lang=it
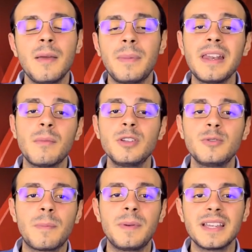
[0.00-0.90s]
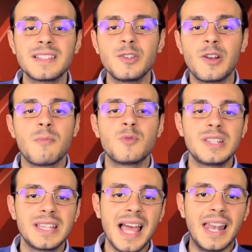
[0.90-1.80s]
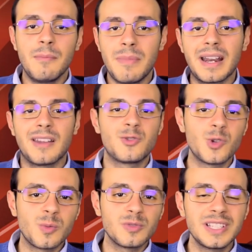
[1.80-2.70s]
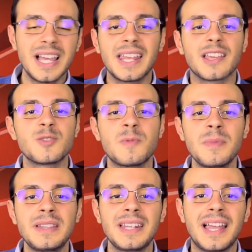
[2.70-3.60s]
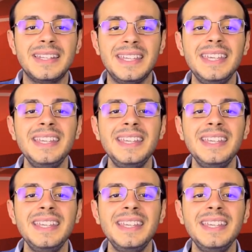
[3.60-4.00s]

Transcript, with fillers: Parliamo di un'applicazione musicale barra gioco musicale che ci permetterà di